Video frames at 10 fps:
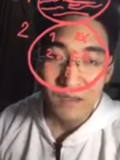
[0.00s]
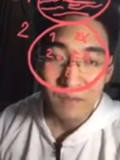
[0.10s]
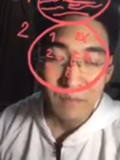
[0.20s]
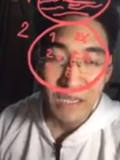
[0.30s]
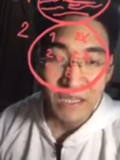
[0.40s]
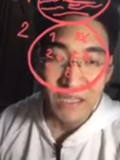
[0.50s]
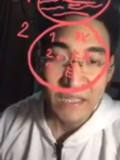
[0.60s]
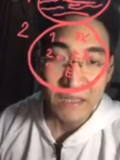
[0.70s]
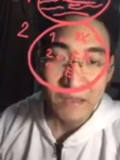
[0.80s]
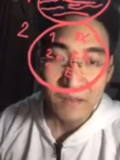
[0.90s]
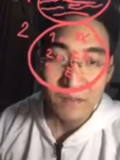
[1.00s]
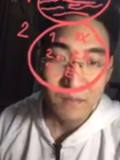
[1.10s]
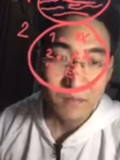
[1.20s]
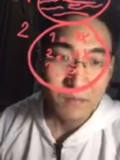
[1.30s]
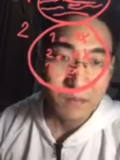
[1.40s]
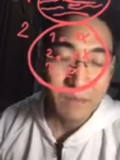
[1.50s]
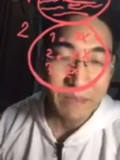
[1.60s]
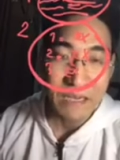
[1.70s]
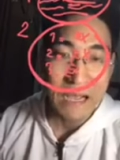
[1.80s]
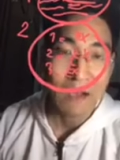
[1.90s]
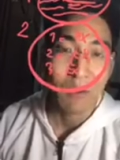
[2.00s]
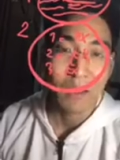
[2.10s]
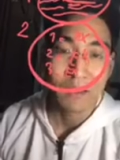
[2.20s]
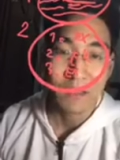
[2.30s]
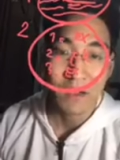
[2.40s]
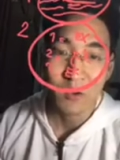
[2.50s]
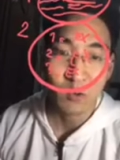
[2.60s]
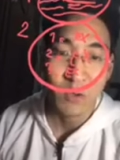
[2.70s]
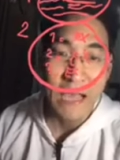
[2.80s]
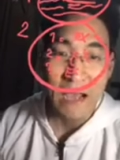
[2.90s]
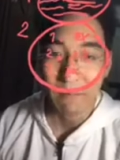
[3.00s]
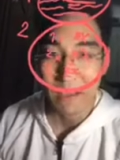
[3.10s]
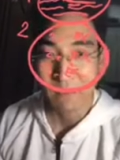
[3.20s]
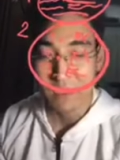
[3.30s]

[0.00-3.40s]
มีคดีที่เป็นข่าวอะแล้วก็ยกตัวอย่างไปว่า